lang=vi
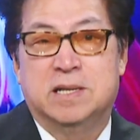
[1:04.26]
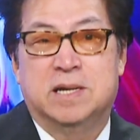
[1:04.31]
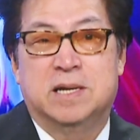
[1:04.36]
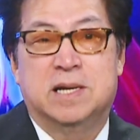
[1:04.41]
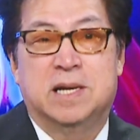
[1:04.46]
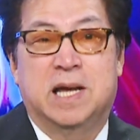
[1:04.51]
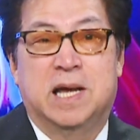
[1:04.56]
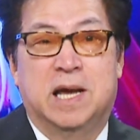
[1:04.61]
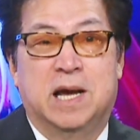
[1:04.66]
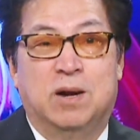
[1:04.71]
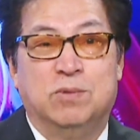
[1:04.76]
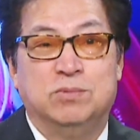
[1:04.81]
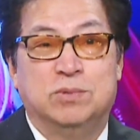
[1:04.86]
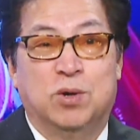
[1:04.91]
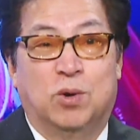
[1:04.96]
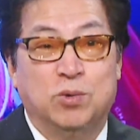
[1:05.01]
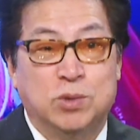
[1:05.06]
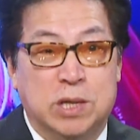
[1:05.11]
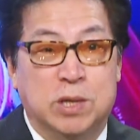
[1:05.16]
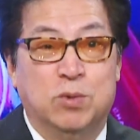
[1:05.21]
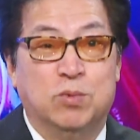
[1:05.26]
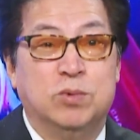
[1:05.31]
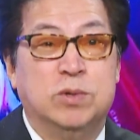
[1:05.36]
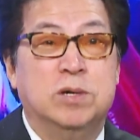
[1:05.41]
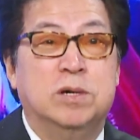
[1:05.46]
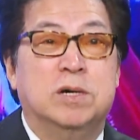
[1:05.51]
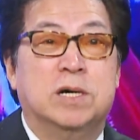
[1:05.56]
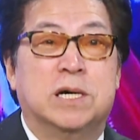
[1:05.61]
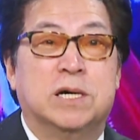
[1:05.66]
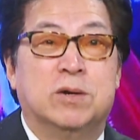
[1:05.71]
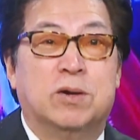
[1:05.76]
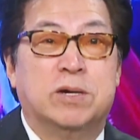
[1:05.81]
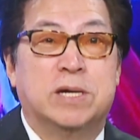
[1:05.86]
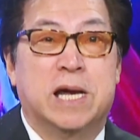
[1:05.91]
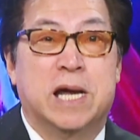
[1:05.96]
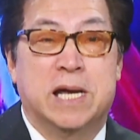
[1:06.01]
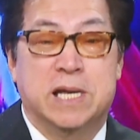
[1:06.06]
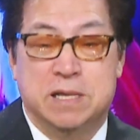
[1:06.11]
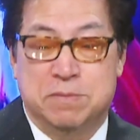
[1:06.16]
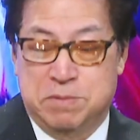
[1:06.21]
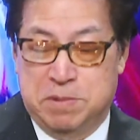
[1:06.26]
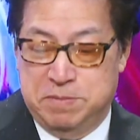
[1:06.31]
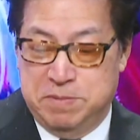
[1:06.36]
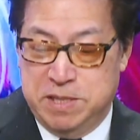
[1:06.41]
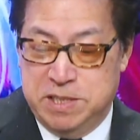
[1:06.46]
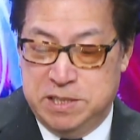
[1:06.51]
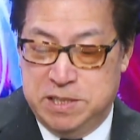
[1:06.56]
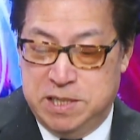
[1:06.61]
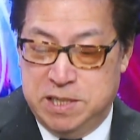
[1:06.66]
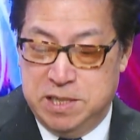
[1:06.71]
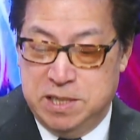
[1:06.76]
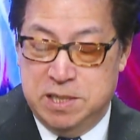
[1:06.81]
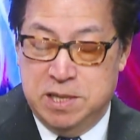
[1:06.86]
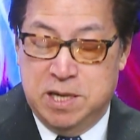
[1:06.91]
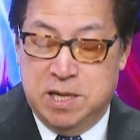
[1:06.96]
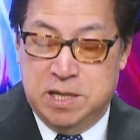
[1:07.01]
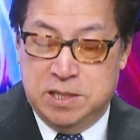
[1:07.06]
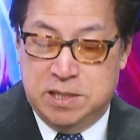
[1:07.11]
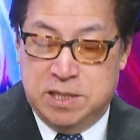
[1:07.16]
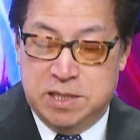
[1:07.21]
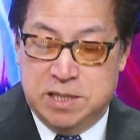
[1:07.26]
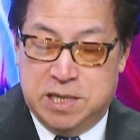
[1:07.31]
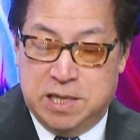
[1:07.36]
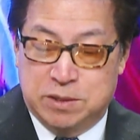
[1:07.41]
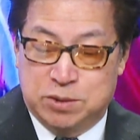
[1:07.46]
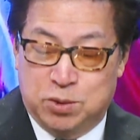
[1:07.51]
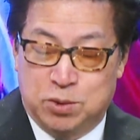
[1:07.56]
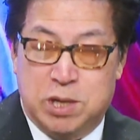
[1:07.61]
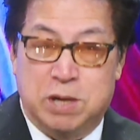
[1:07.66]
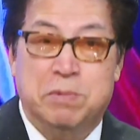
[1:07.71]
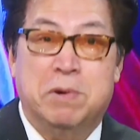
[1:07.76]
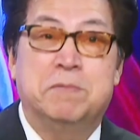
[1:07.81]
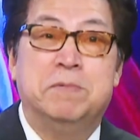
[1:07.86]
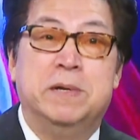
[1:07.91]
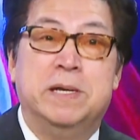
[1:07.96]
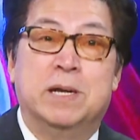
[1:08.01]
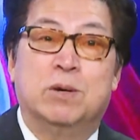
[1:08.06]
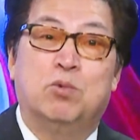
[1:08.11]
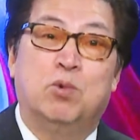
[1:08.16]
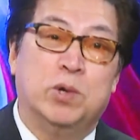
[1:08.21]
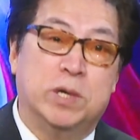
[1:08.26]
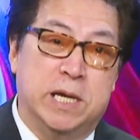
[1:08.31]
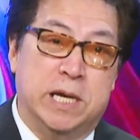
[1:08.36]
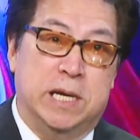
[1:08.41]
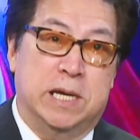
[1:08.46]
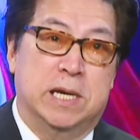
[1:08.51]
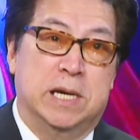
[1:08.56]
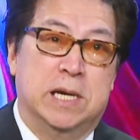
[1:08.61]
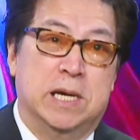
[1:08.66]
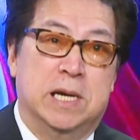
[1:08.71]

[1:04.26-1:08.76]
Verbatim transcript: tức là ông tố tình ông đưa cái đó ra nhưng mà bên kia trên tối cao pháp viện đã quyết định